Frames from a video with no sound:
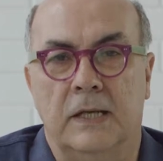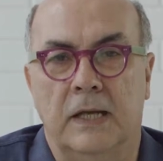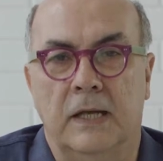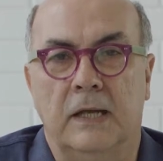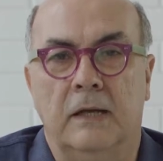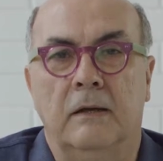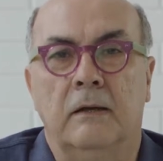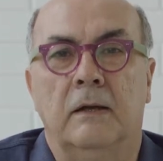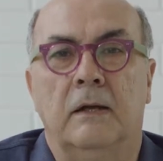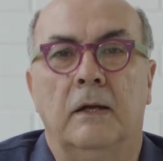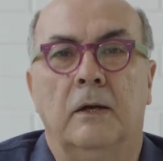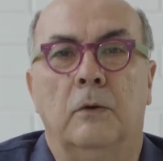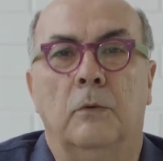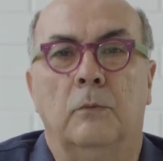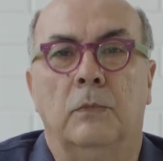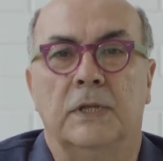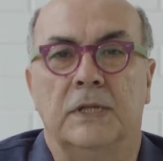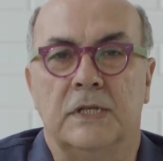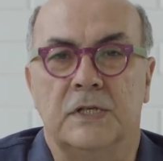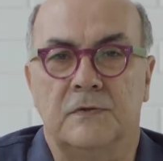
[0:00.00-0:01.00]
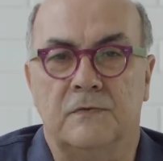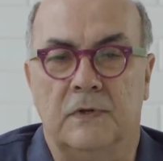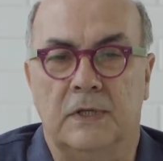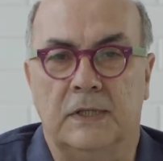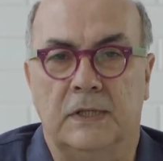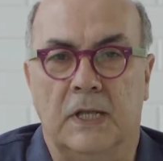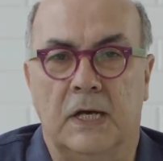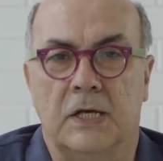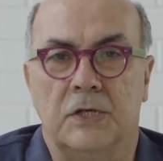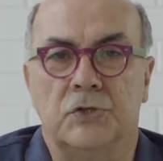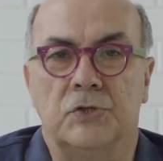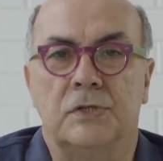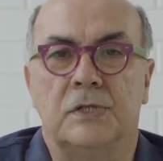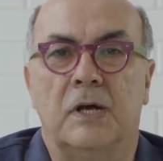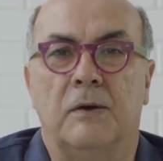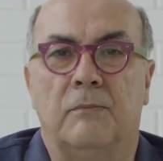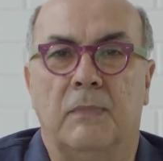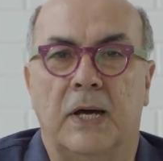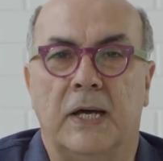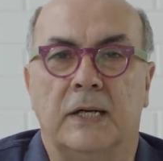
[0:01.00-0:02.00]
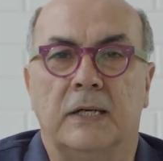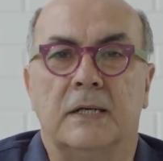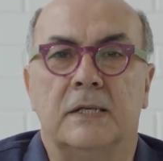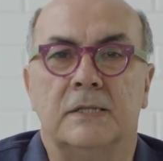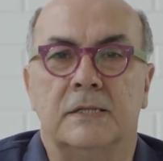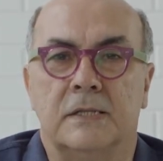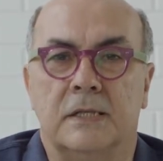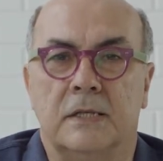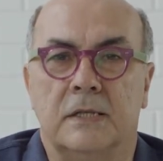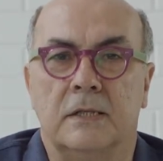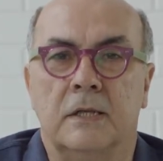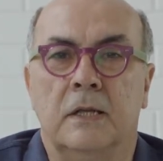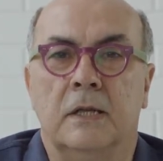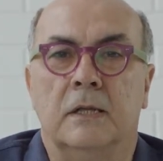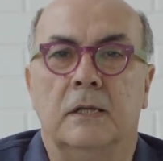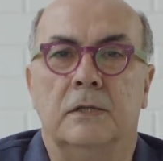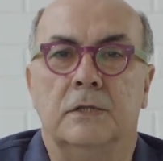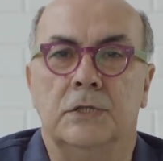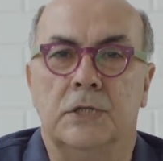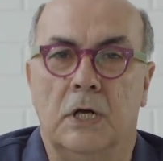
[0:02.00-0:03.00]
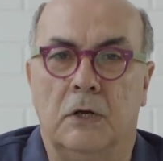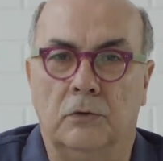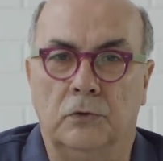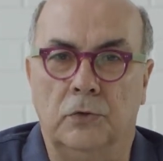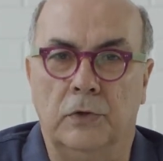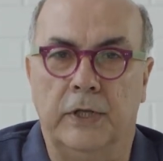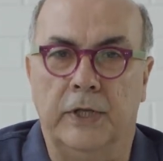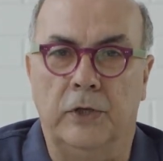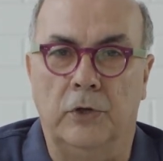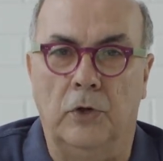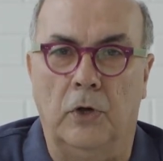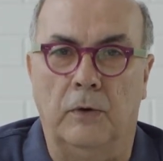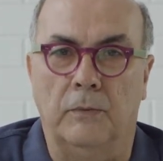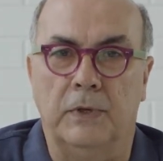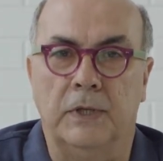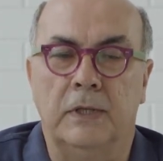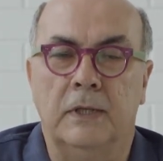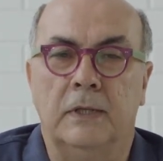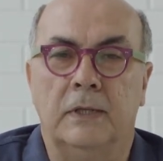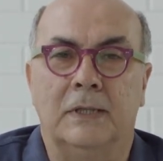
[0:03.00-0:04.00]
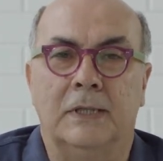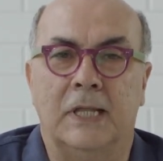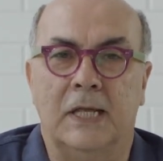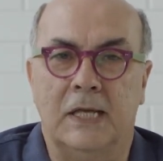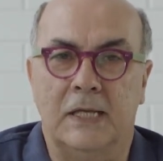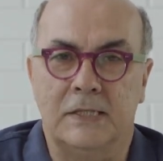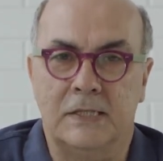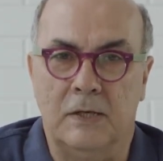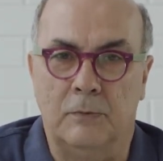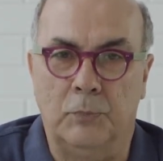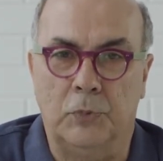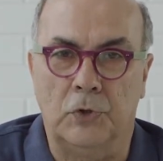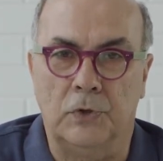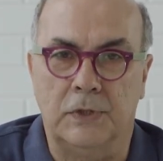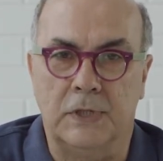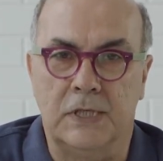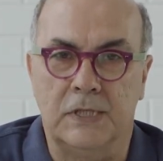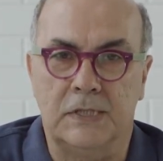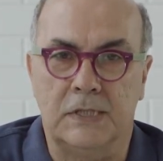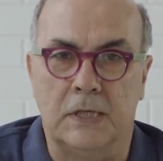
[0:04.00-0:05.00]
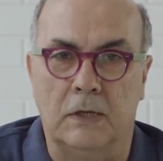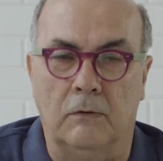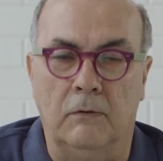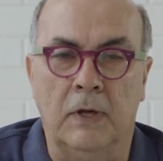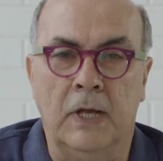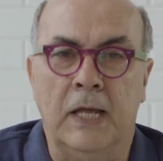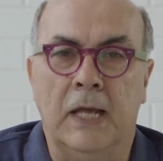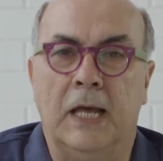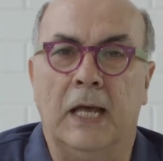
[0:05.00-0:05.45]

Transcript: é uma das vantagens da marca ser de alto renome, ter essa proteção.